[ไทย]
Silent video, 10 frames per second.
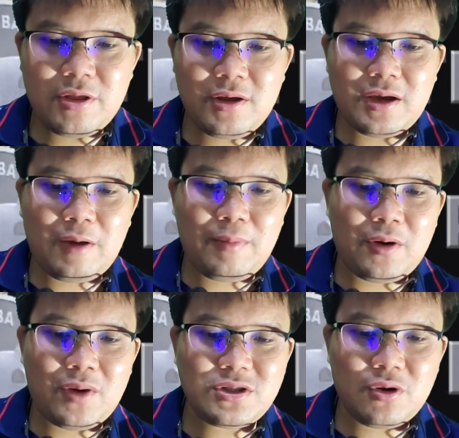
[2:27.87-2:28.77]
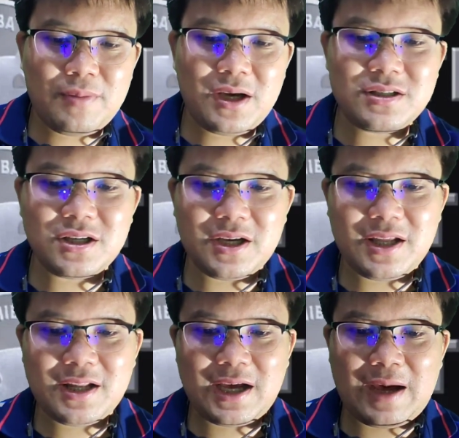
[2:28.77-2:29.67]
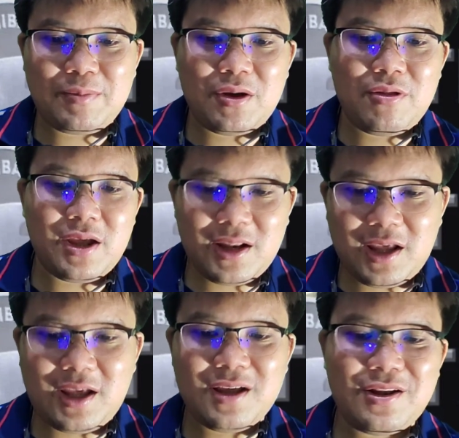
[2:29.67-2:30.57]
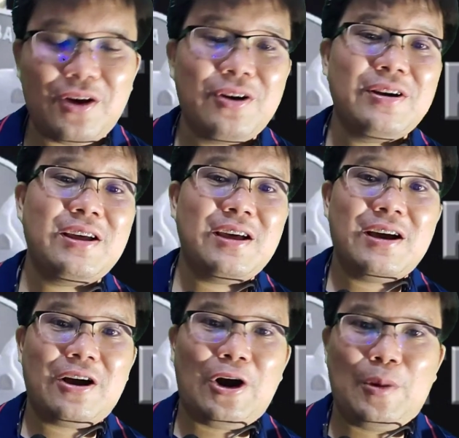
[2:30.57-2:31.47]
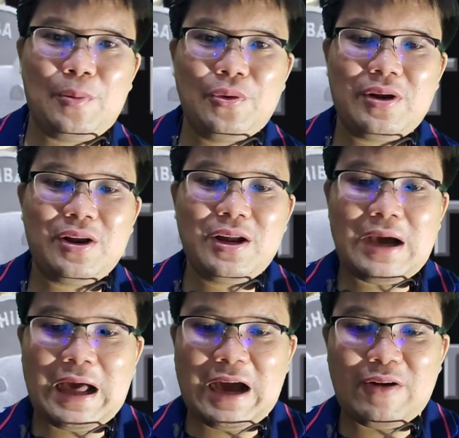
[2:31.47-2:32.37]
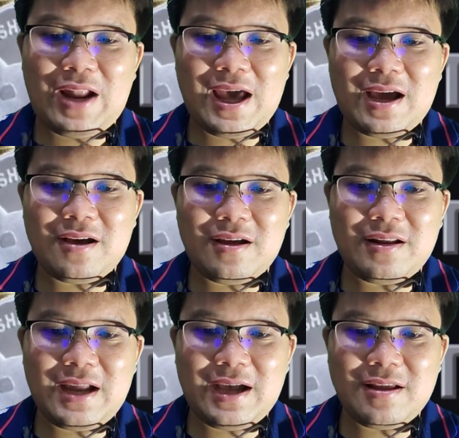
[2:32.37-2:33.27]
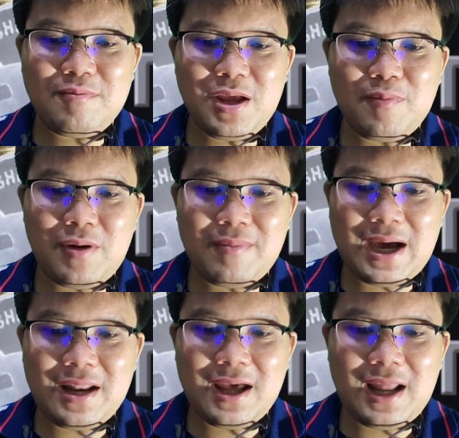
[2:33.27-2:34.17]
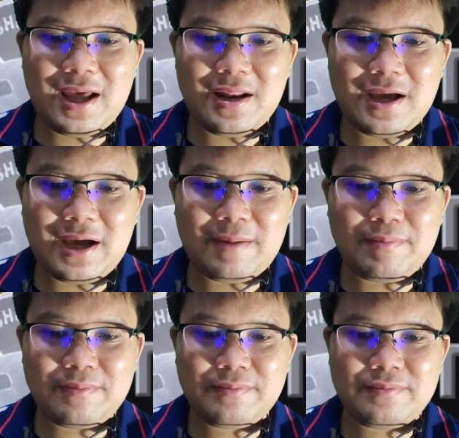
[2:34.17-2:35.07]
ซึ่งเขาบอกว่าจงเพิกเฉยนะครับต่อสิ่งนี้เนาะข้อมูลข่าวแรกอะน่าจะมีประมาณนี้แหละนะครับ